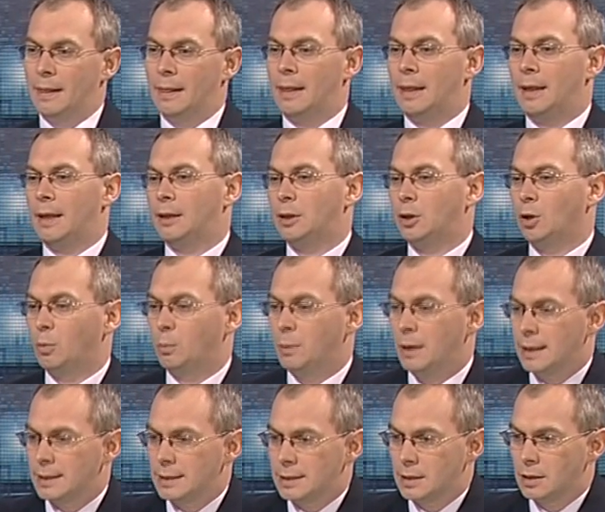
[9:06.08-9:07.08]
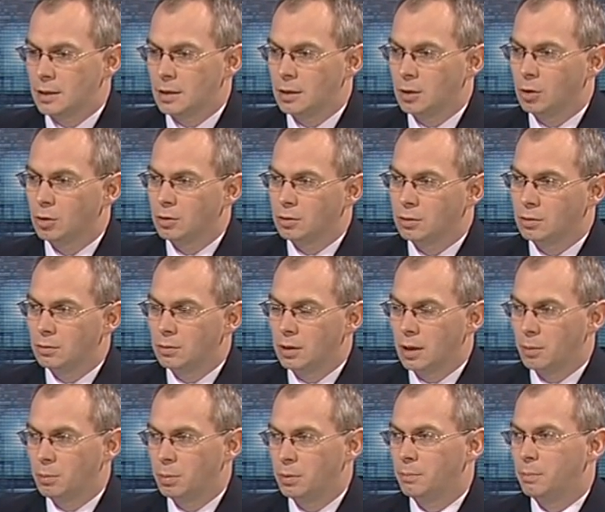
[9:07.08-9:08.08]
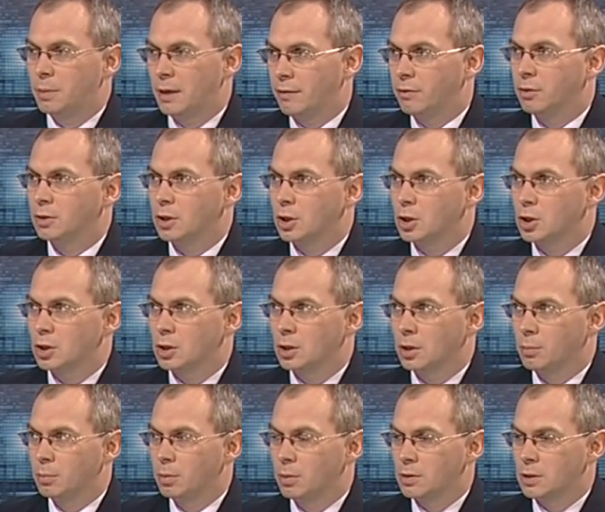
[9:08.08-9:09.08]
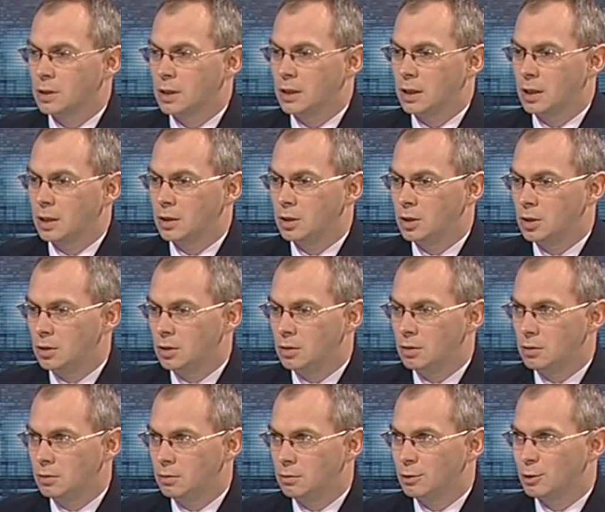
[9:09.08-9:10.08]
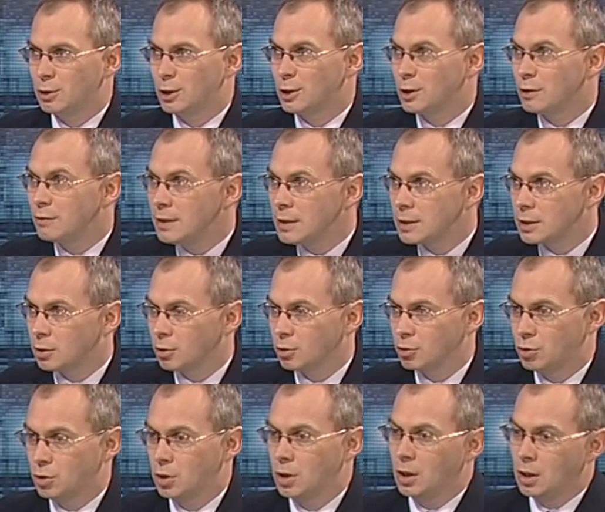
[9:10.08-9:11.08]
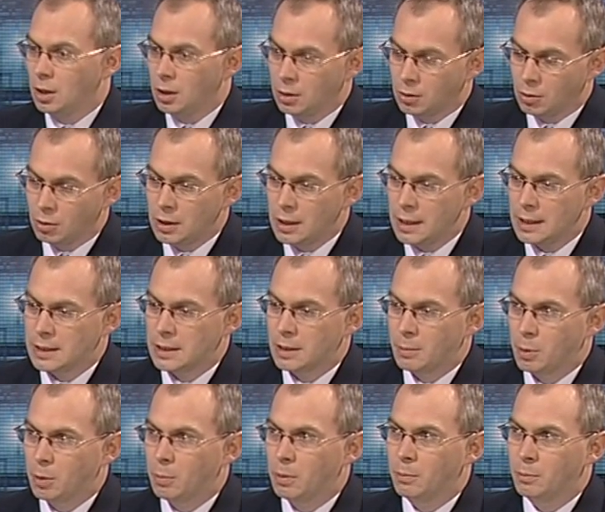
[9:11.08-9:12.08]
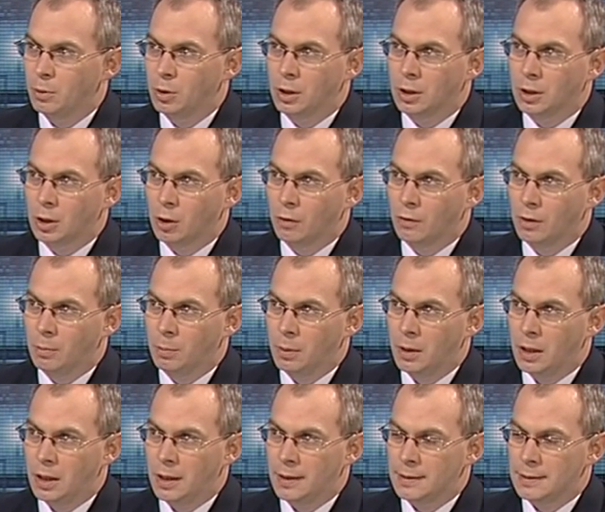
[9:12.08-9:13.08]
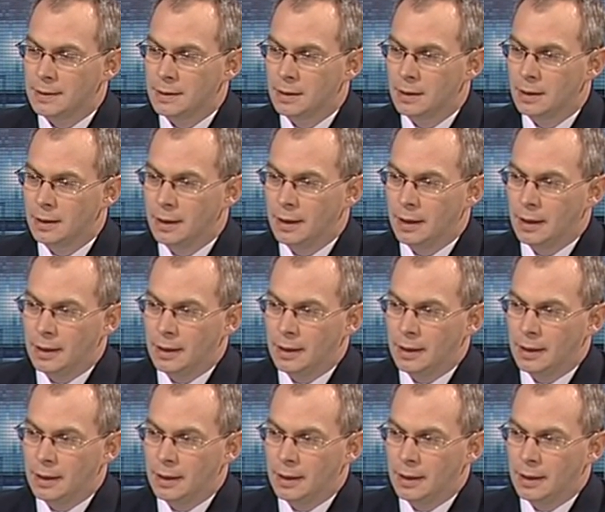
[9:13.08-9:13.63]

Natomiast y, no, jakby prawo też jakby ocenia i rzeczywistość. No i jest ten problem dodatkowych pieniędzy.